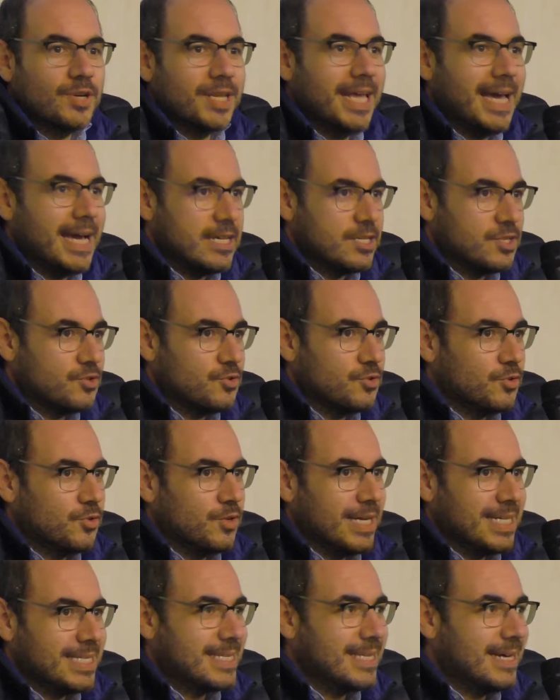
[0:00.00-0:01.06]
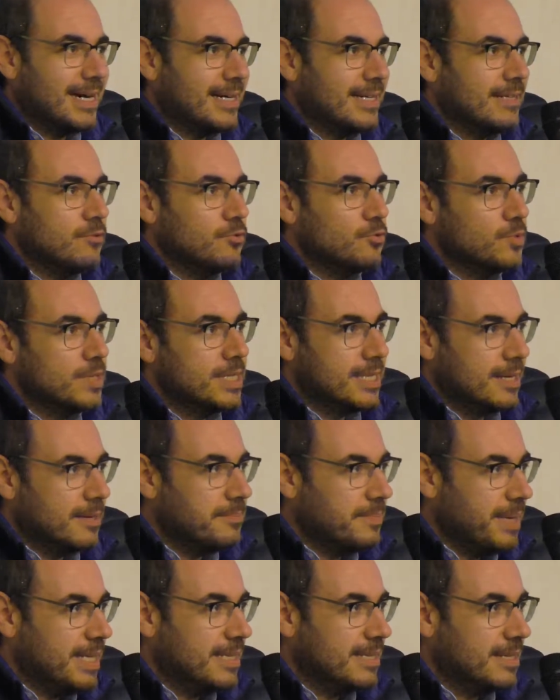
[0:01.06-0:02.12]
riescono a stare
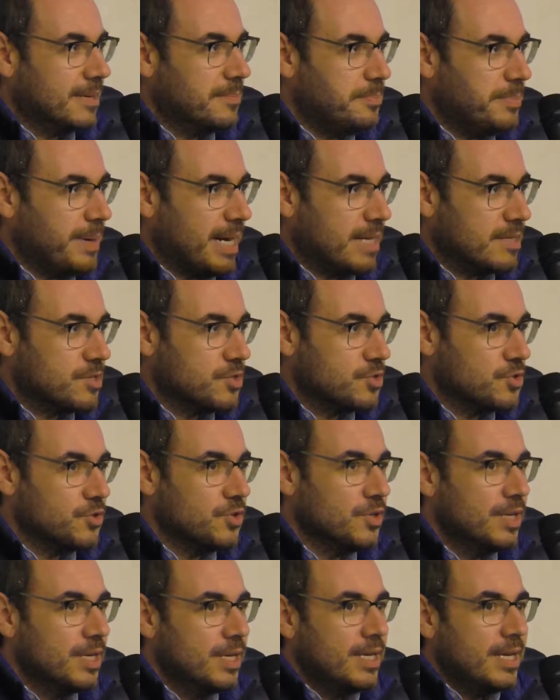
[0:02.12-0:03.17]
industrialmente al passo